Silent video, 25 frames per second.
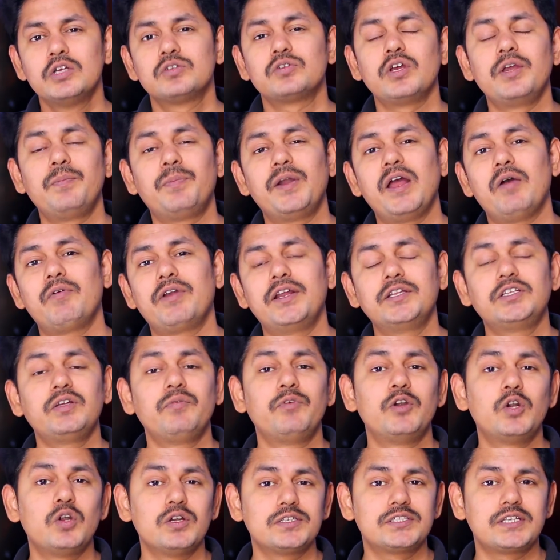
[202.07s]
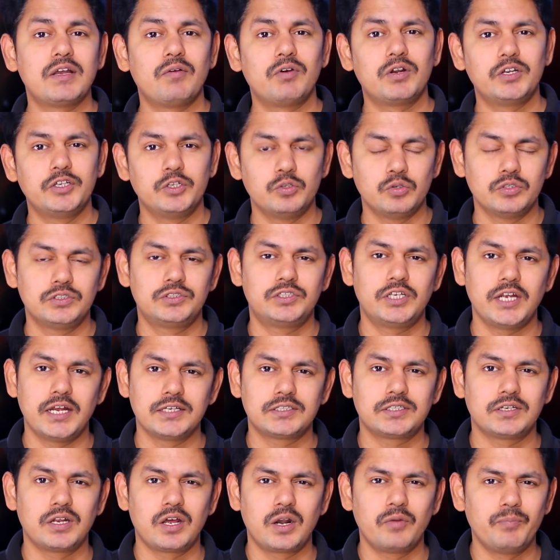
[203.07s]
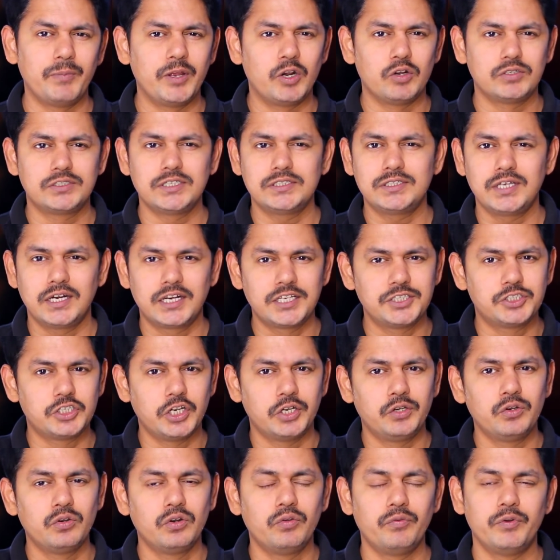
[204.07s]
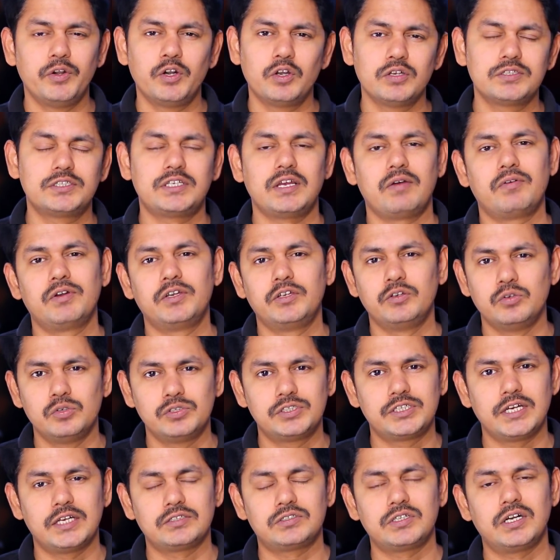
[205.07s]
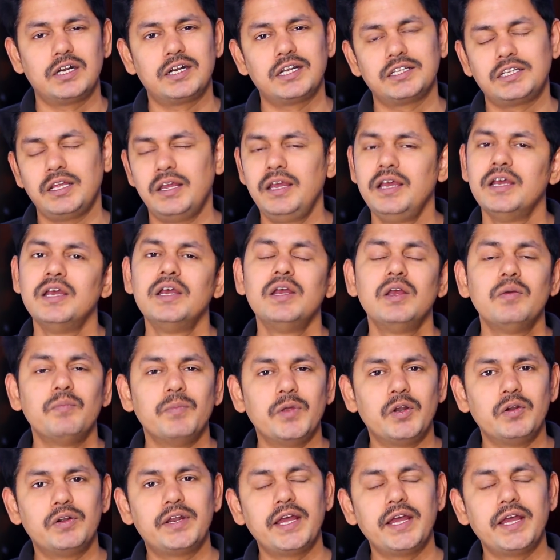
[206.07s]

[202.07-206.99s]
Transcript: సో ఇప్పుడు ఎవరైతే విండోస్ సెవెన్ యూజ్ చేస్తున్నారు మీరు వచ్చేసరికి జెన్యున్ జెన్యున్ విండోస్ సెవెన్ యూజ్ చేస్తున్నట్టయితే మీరు